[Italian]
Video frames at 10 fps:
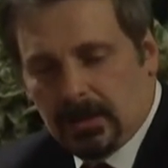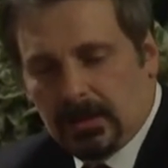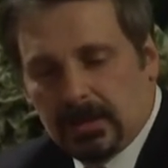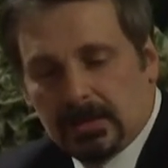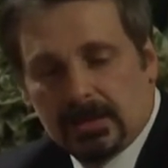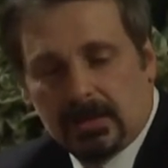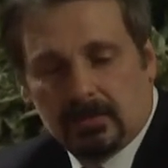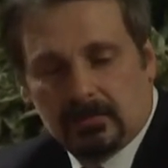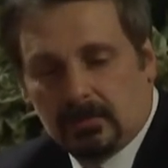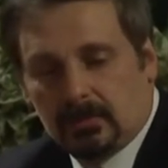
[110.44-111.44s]
E
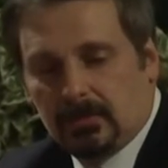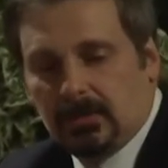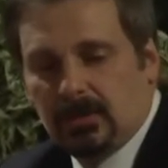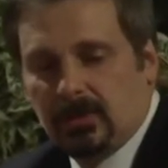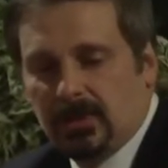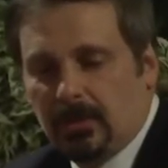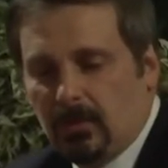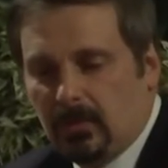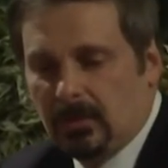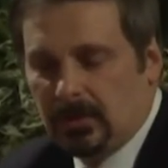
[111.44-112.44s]
sì, mh, mm,
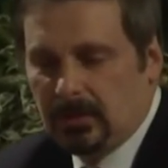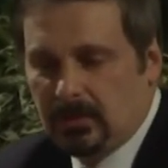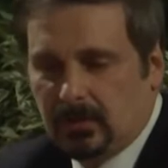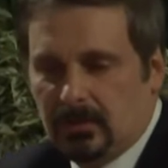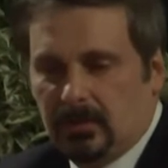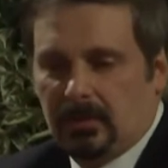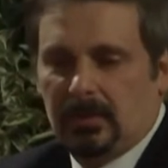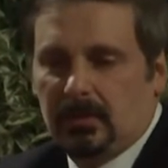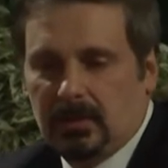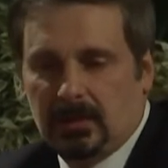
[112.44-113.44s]
diciamo,
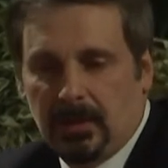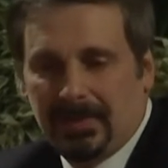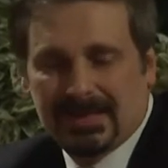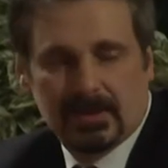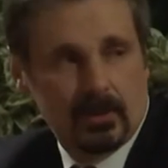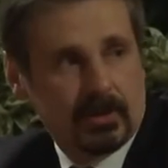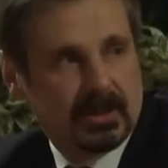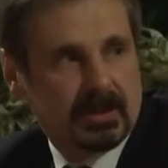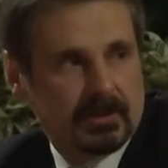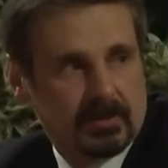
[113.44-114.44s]
la
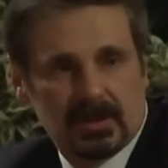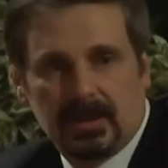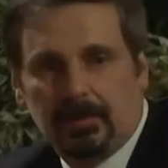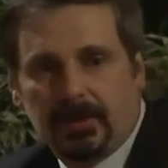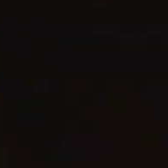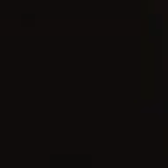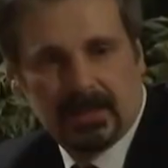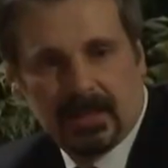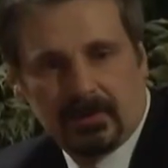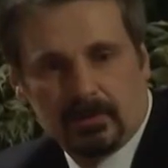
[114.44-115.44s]
passione credo sia la parola
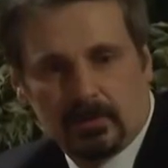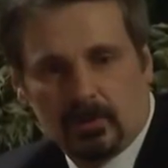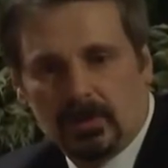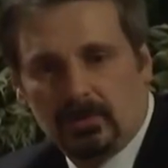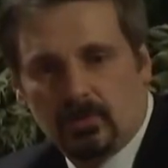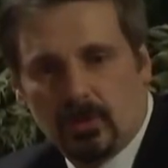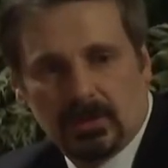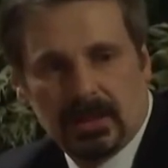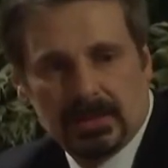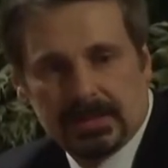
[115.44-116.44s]
chiave con cui un
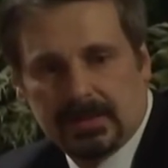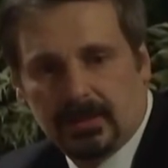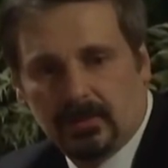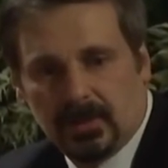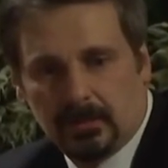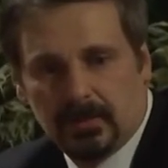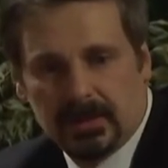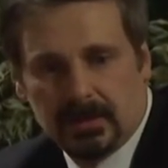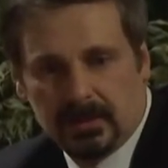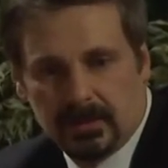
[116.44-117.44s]
giornalista
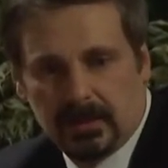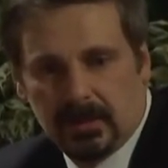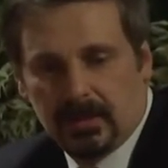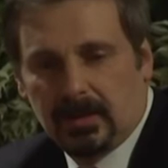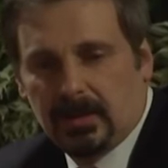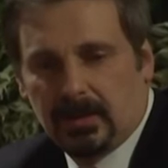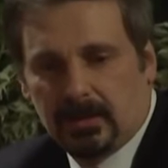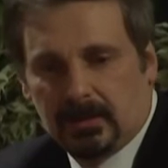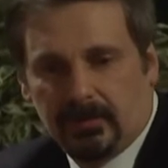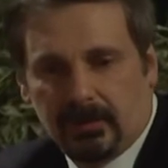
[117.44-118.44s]
dovrebbe
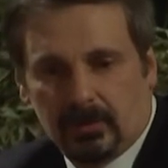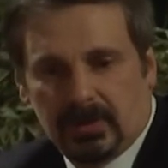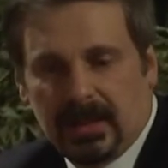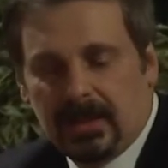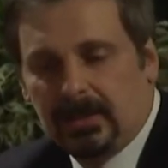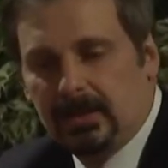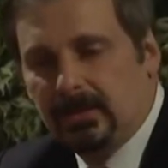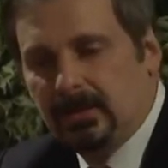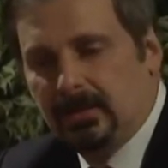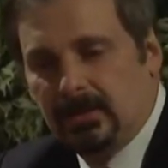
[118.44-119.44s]

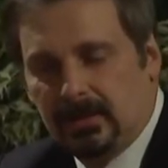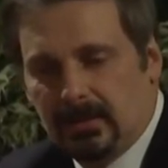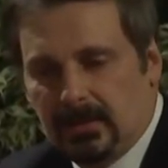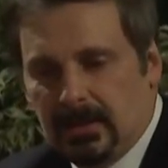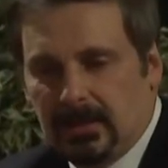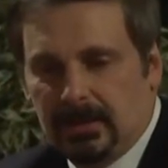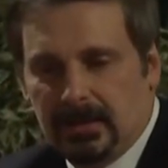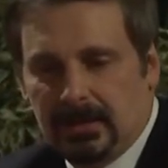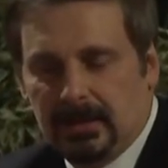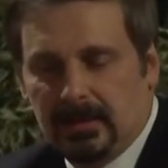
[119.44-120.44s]
affrontare la,
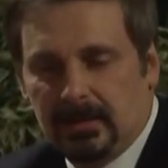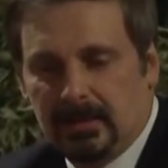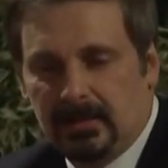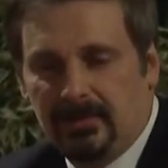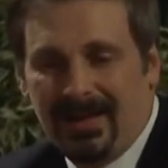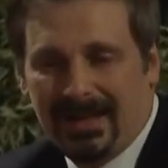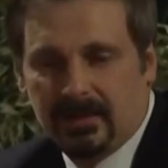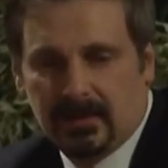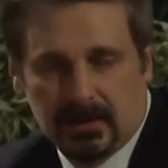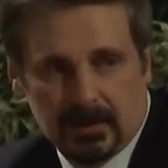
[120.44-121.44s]
la, i
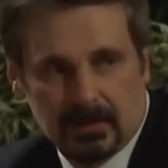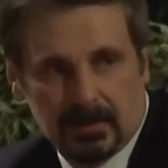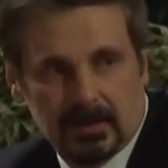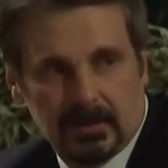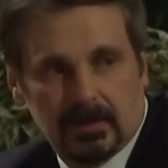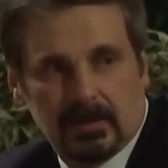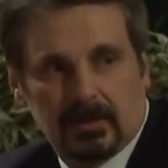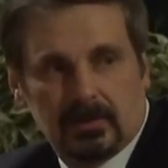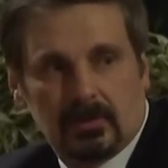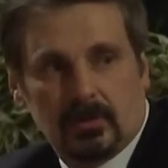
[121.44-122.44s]
fatti,
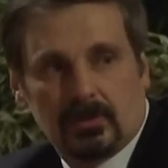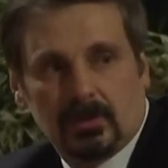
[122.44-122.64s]
non